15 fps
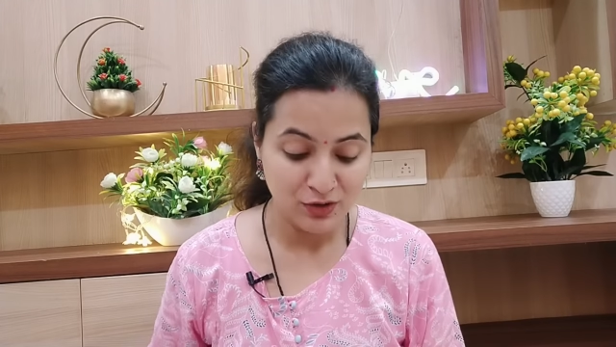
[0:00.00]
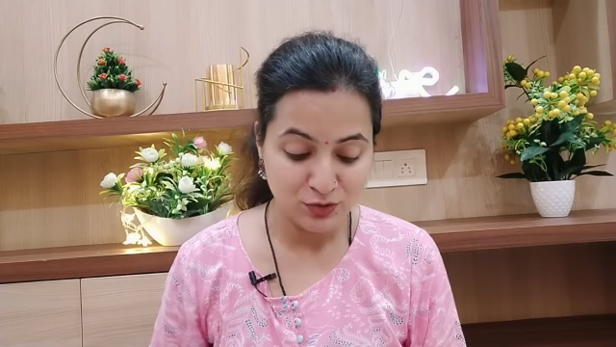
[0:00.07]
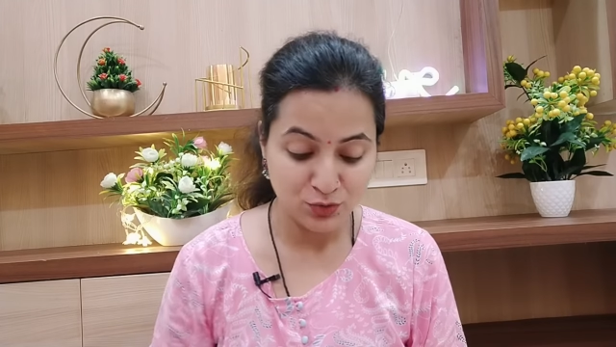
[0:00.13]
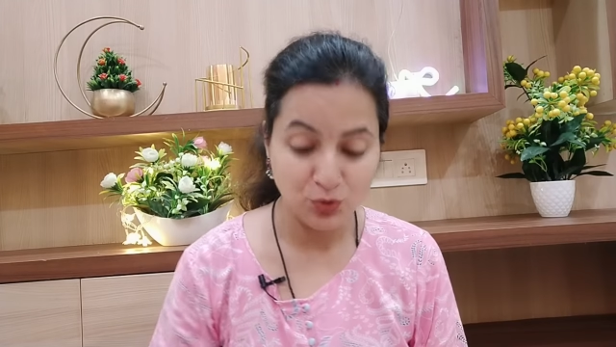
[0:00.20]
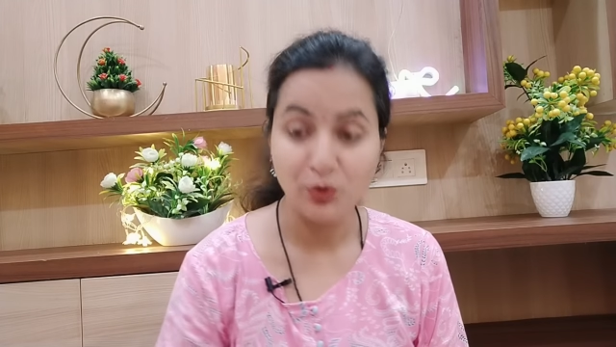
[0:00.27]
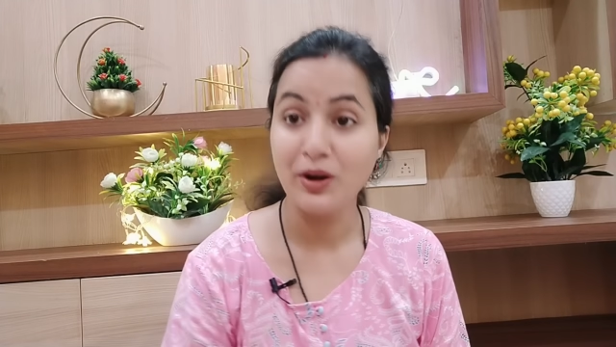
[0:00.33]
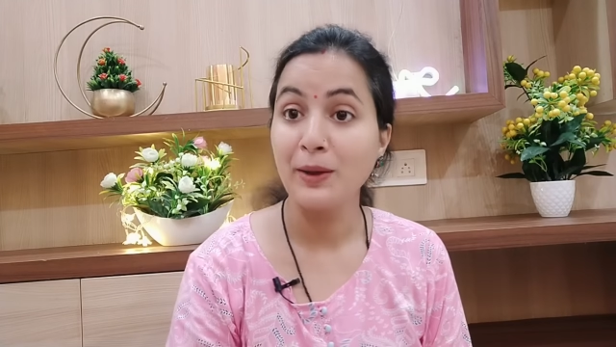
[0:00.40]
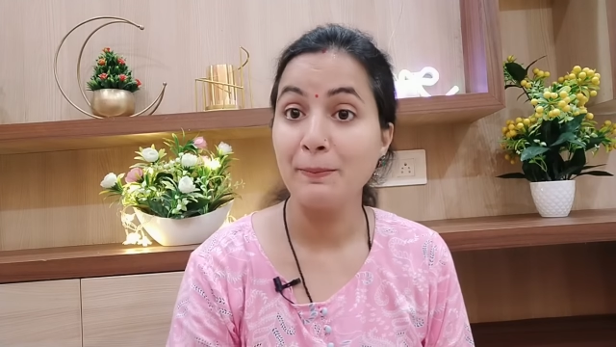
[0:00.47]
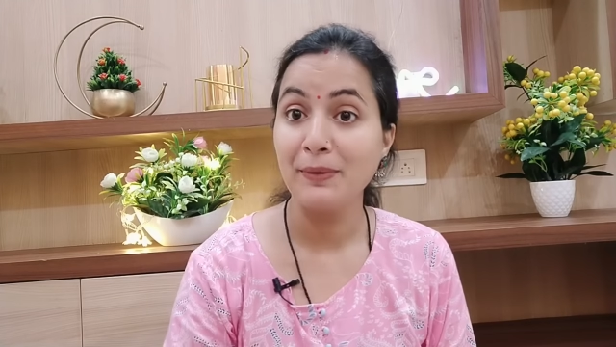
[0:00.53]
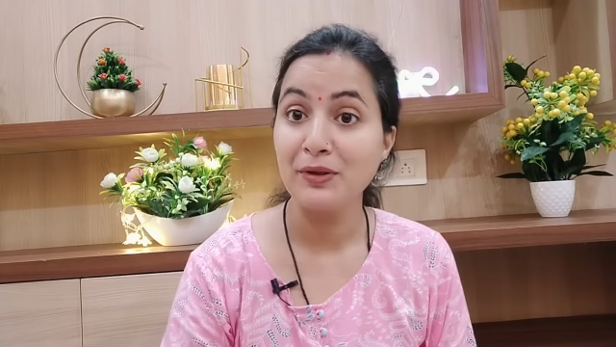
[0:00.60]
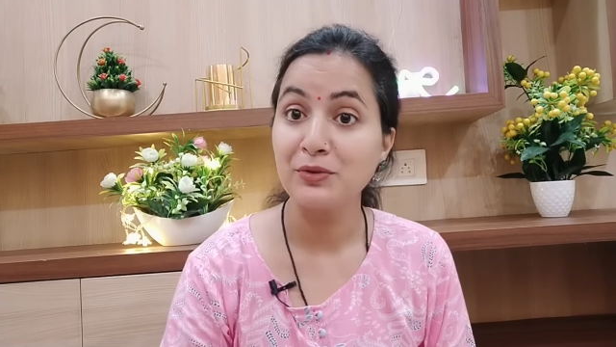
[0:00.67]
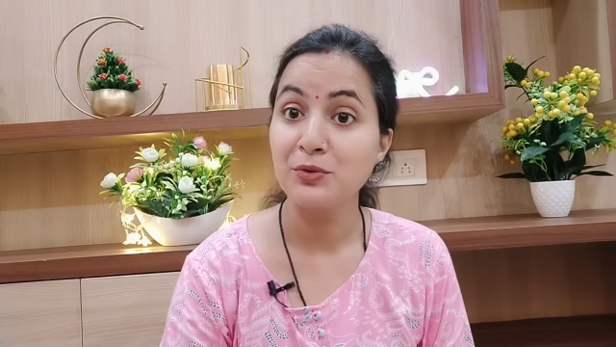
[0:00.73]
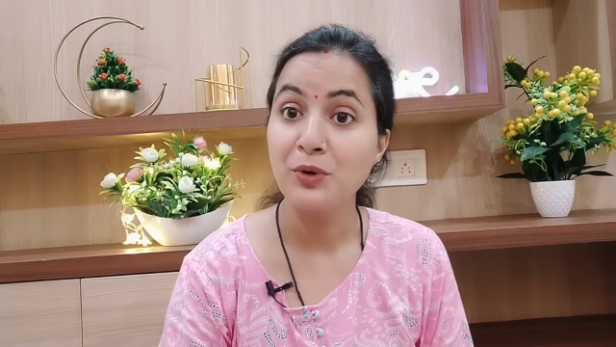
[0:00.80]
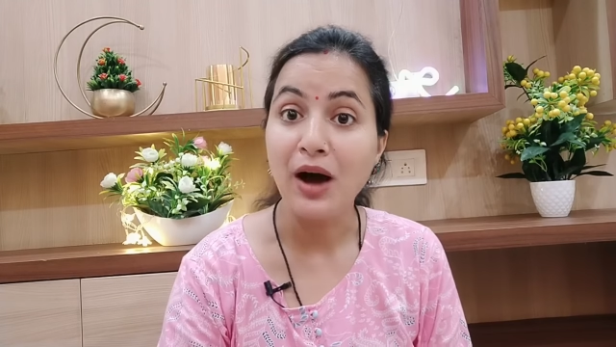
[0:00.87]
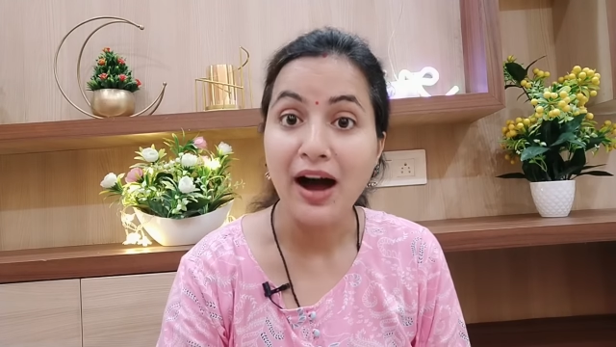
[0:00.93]
सोने पे
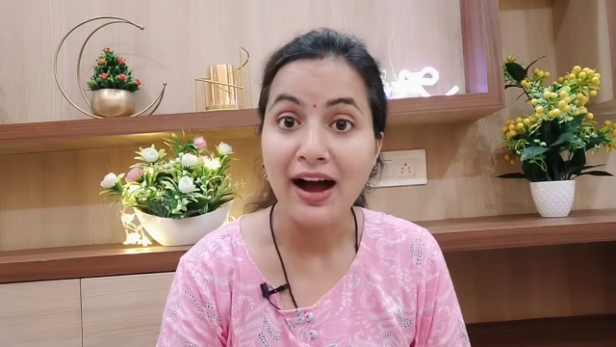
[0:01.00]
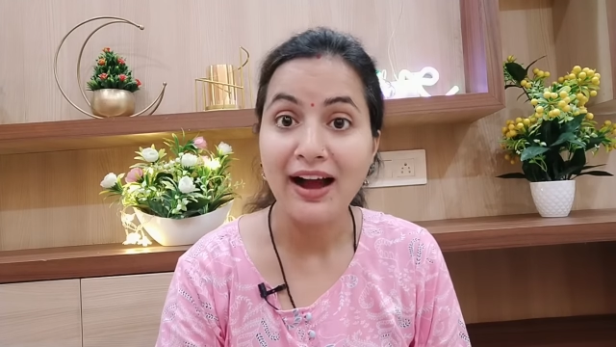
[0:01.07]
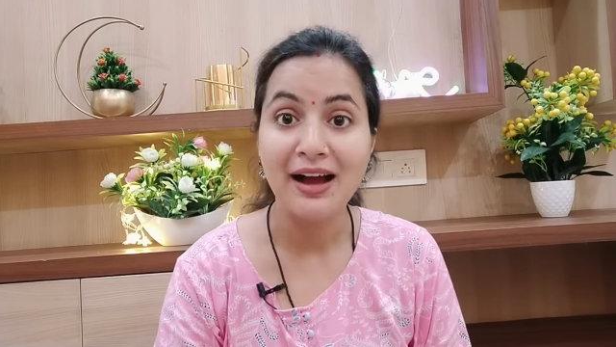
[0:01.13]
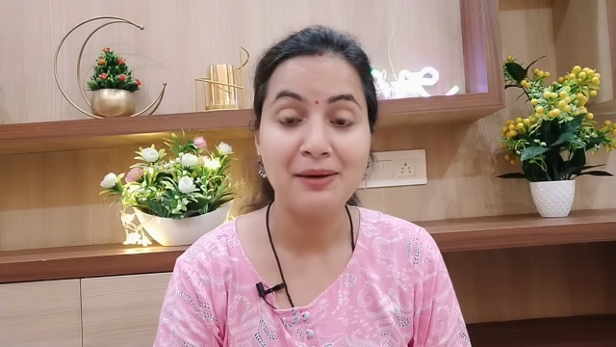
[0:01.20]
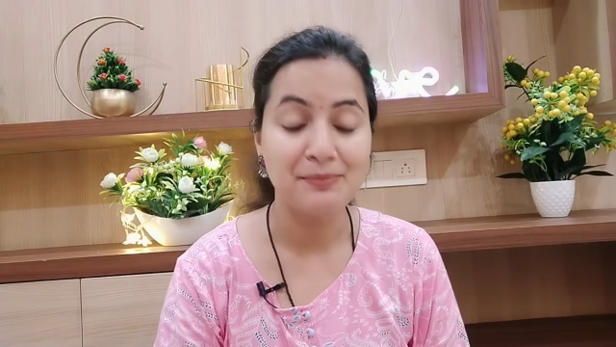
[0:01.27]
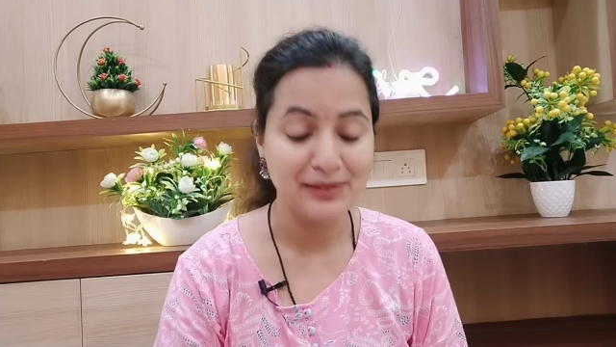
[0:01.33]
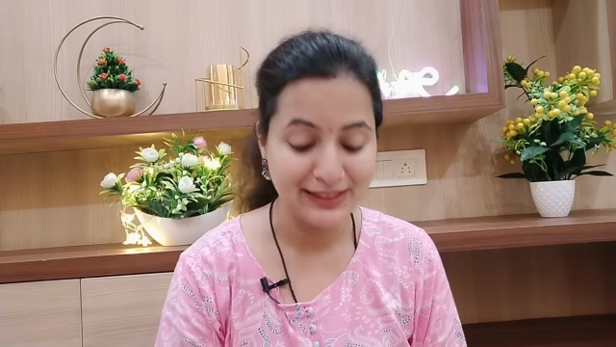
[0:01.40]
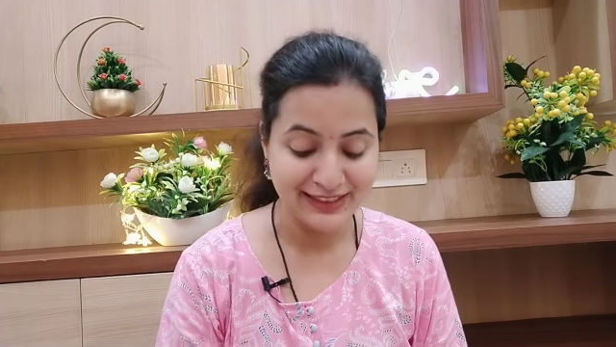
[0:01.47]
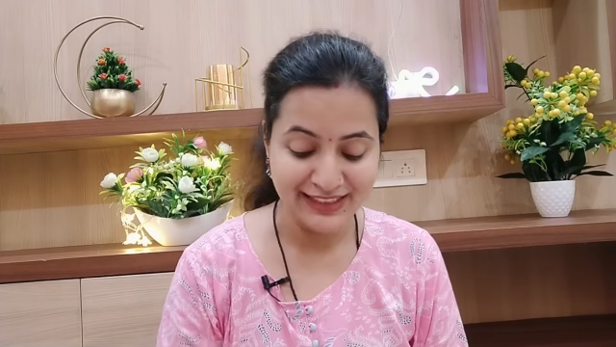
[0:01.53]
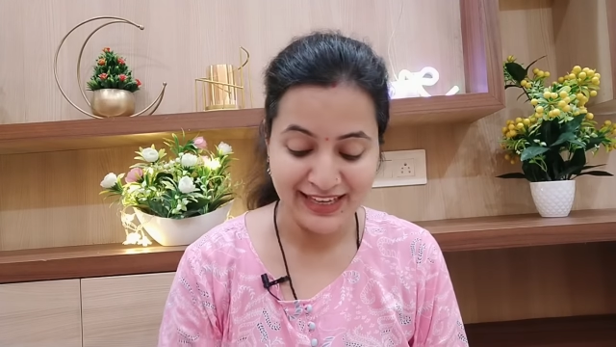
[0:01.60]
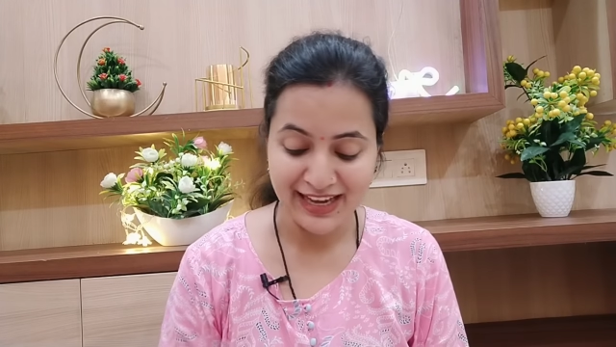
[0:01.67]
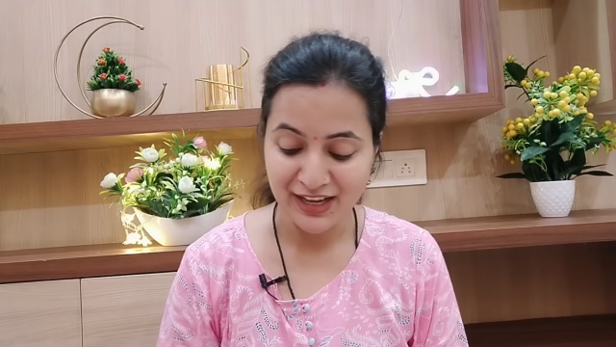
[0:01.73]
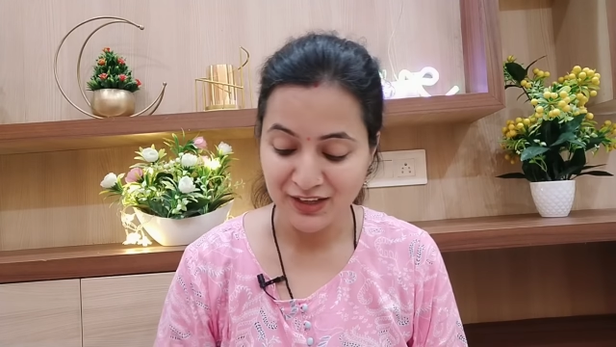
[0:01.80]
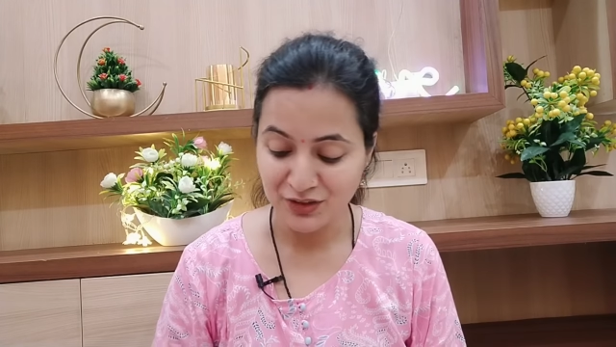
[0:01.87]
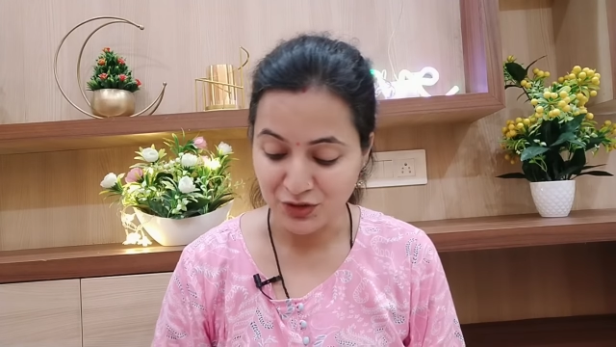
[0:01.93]
सुहागा मिलती है